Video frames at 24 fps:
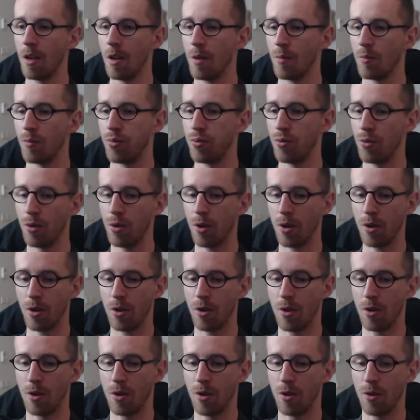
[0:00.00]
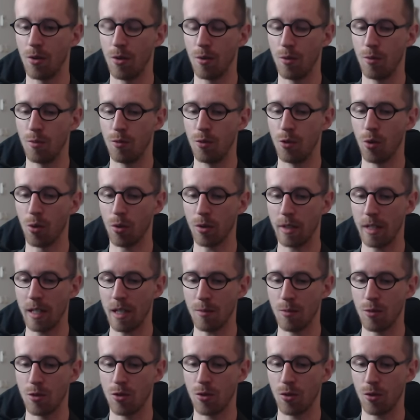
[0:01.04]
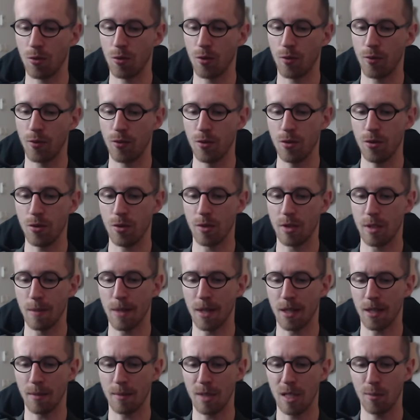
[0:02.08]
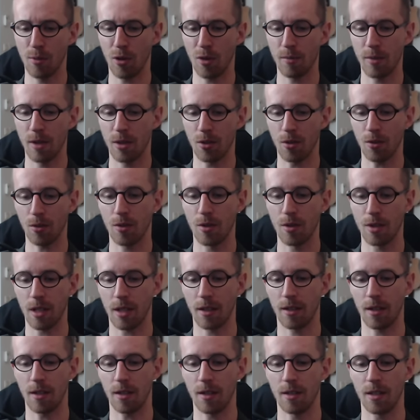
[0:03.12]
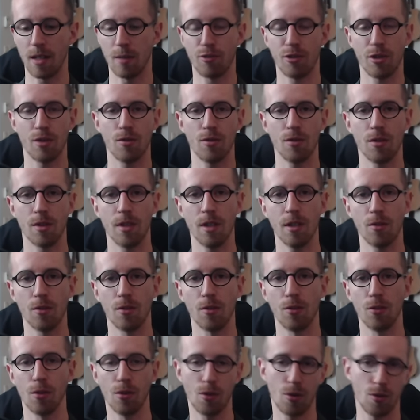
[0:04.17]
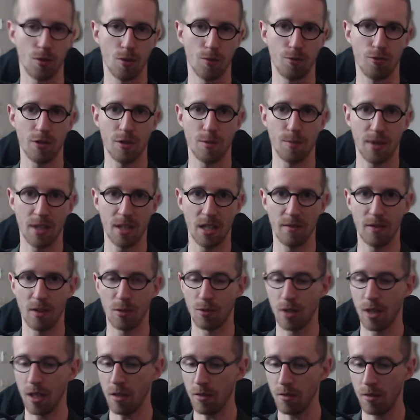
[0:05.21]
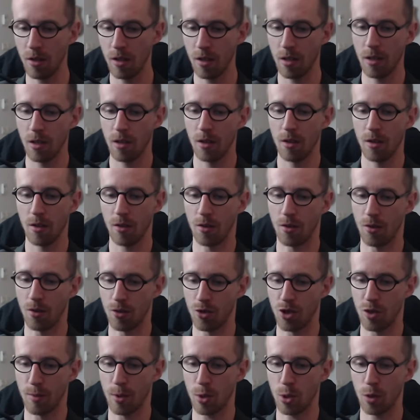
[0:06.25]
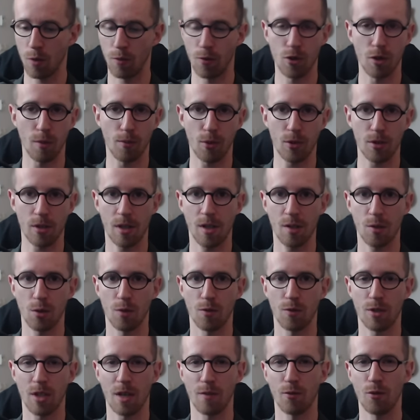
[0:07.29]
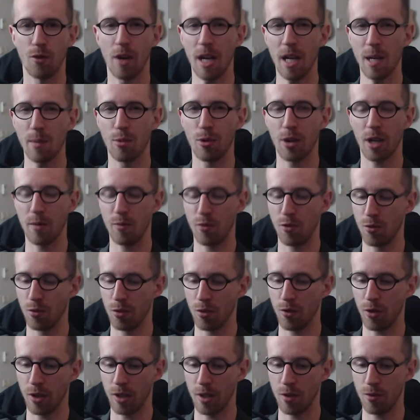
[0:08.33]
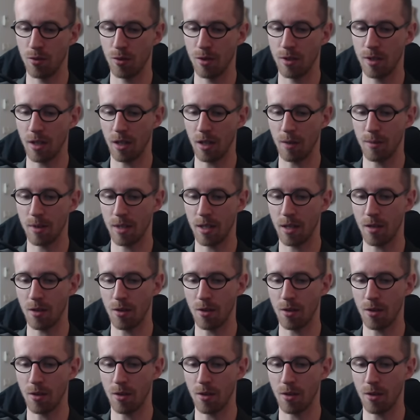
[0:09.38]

Pour euh, le long terme sur Dofus, c'est peut-être un petit peu embêtant que certains aient des points de succès que d'autres ne puissent pas déverrouiller. je sais pas ce que vous en pensez. Est-ce que ça vous hyperait plutôt de voir des succès comme ça